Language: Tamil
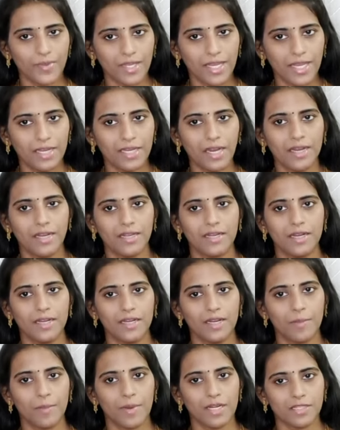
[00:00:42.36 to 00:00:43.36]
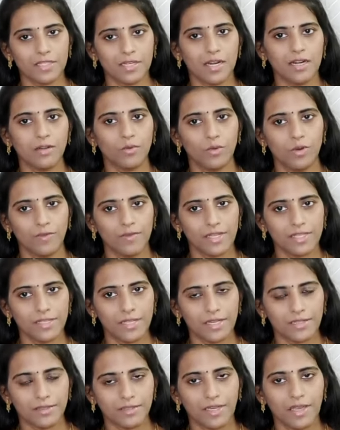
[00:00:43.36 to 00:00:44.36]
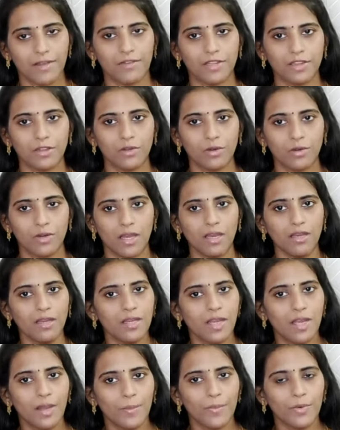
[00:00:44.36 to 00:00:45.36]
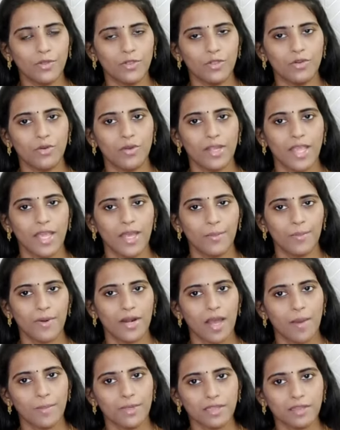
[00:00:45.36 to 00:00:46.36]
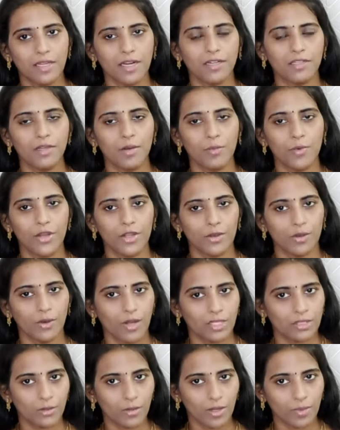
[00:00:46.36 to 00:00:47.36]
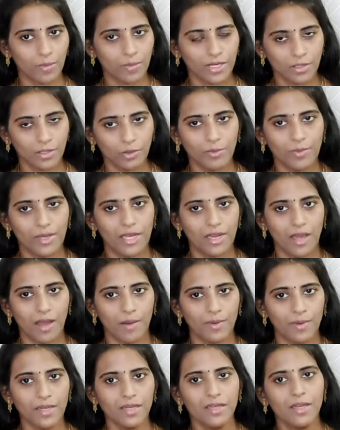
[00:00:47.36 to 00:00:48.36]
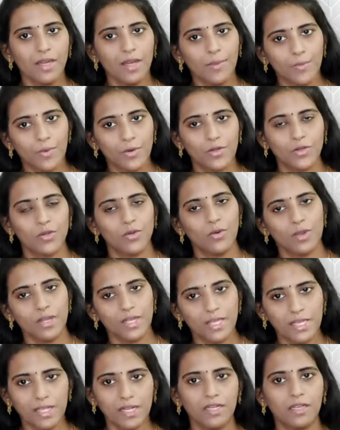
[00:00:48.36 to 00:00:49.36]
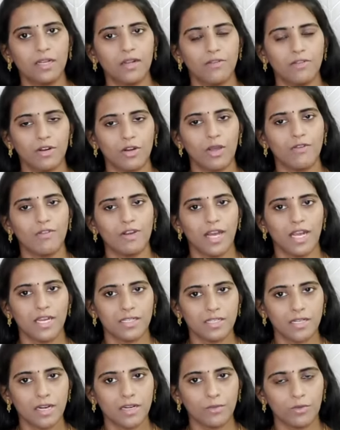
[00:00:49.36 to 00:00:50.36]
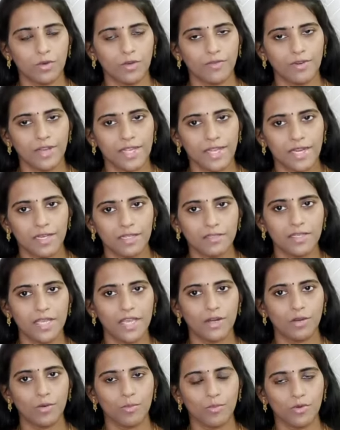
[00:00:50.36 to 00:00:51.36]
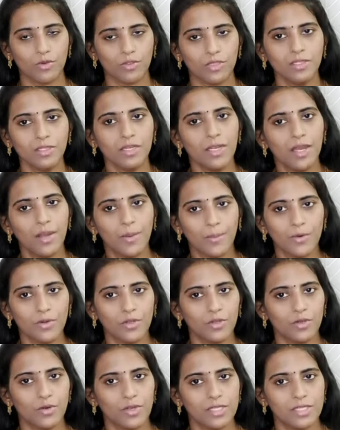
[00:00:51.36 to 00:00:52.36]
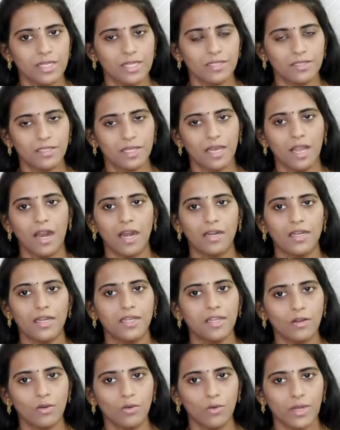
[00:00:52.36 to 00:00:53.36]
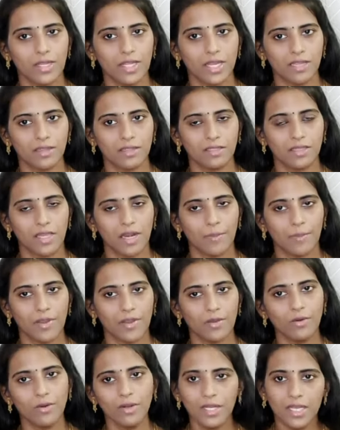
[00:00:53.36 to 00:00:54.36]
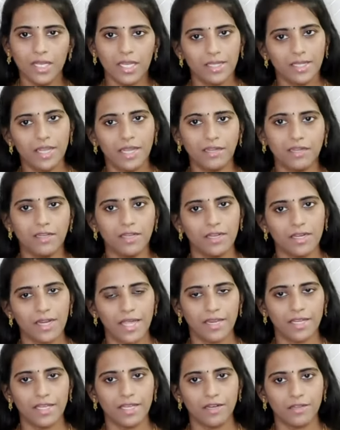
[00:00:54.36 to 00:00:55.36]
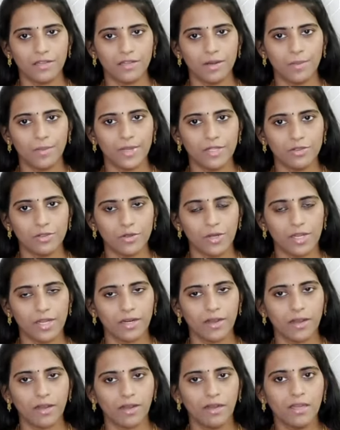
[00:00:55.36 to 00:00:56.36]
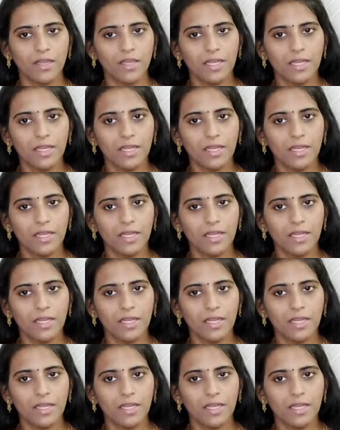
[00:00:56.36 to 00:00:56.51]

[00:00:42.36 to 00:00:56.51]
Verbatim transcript: எள் அடிக்கடி நம்ம அன்றாட உணவில் சேர்த்துட்டே வந்தோம்னா புற்றுநோய் ஏற்படாமல் தடுக்க முடியும் அதோட மட்டும் இல்லாமல் புற்றுநோய் இருக்கிறவங்களும் அவங்க அன்றாட உணவில் எள்ளு சேர்க்கும் போது புற்றுநோய் செல்ஸ் எல்லாம் அழிக்கக்கூடிய அந்த தன்மையும் எள்ளில் நிறைய இருக்குது அப்படின்னு சொல்லியிருக்காங்க